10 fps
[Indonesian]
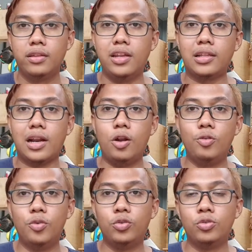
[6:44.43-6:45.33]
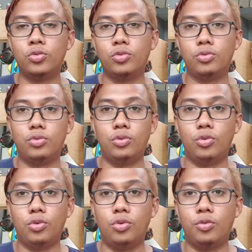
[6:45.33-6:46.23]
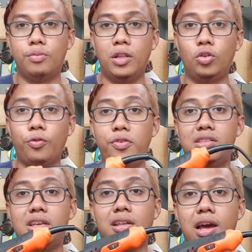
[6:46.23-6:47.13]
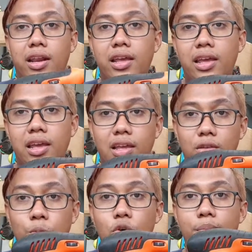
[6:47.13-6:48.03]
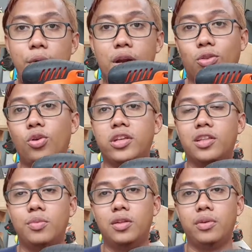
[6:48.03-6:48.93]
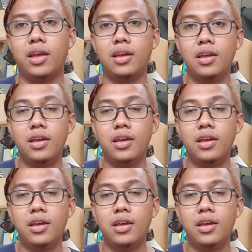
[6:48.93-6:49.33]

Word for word: tidak terlalu butuh untuk bentuk fisik dari sebuah power tool saya teman-teman ya